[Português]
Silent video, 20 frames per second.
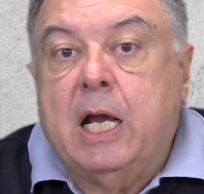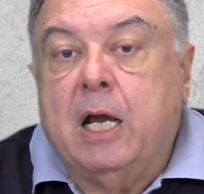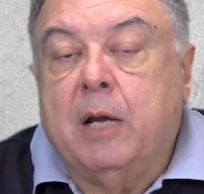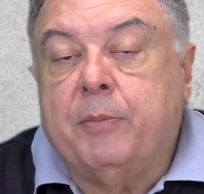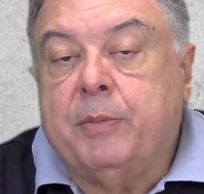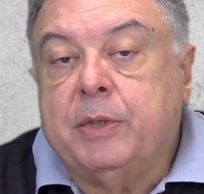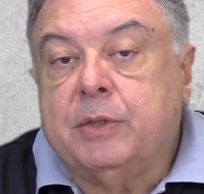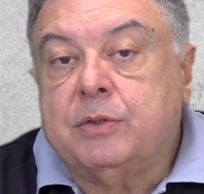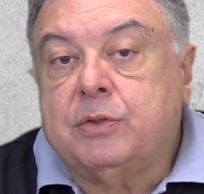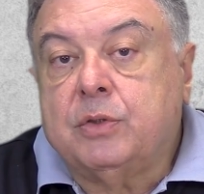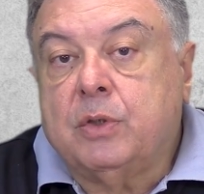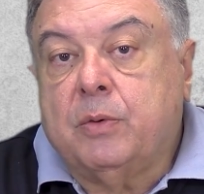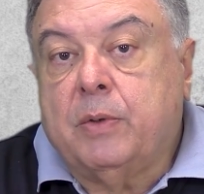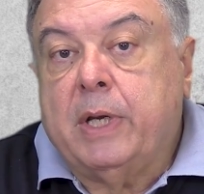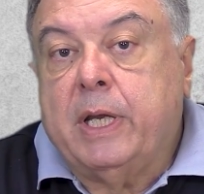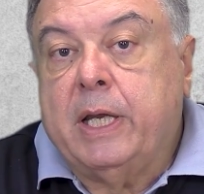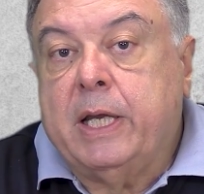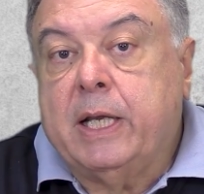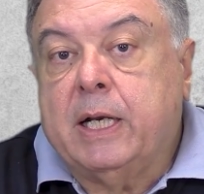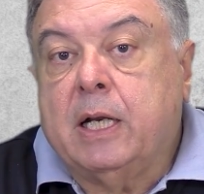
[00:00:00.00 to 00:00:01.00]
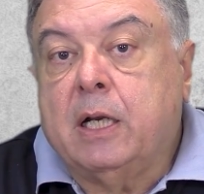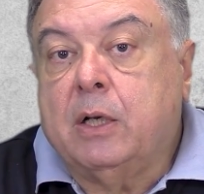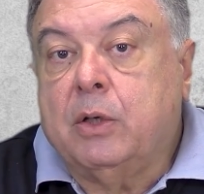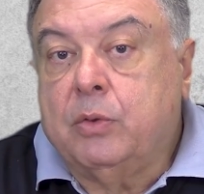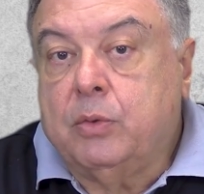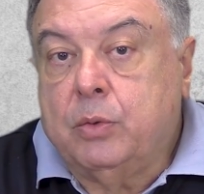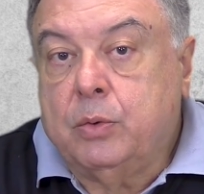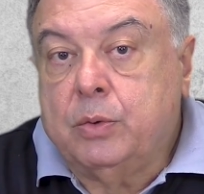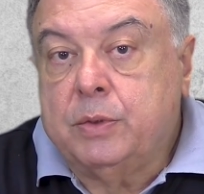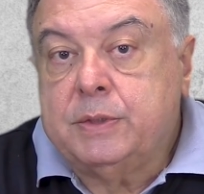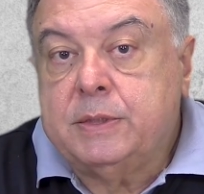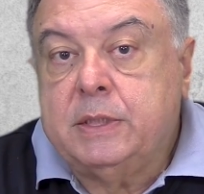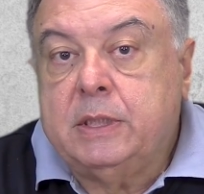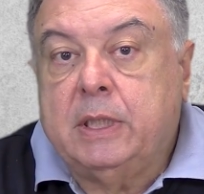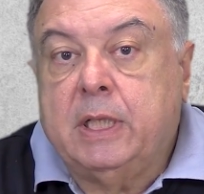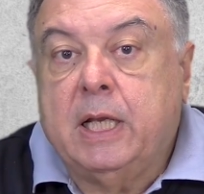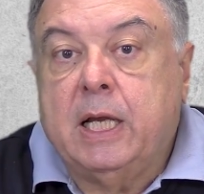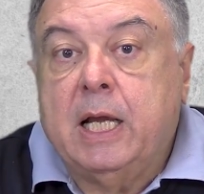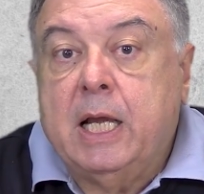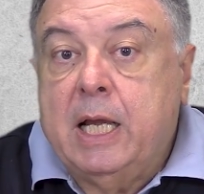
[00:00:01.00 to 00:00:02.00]
A pessoa era
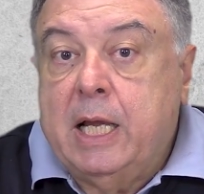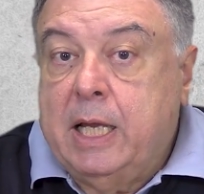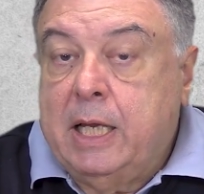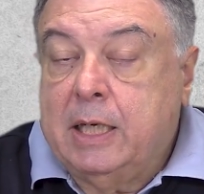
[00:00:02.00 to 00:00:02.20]
lúcida,